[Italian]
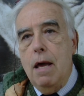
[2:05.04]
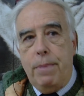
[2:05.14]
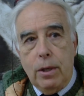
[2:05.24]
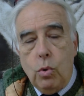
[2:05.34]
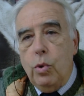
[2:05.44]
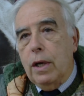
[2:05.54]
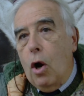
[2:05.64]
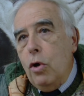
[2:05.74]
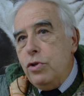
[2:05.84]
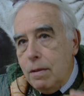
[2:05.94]
per cui
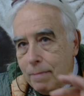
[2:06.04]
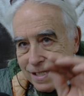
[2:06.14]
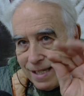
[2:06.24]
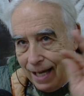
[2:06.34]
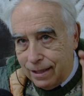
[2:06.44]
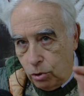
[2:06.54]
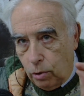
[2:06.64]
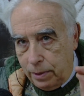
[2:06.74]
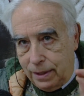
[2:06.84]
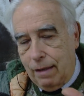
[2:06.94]
ogni
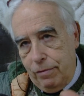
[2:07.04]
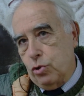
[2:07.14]
maschietto, per dire,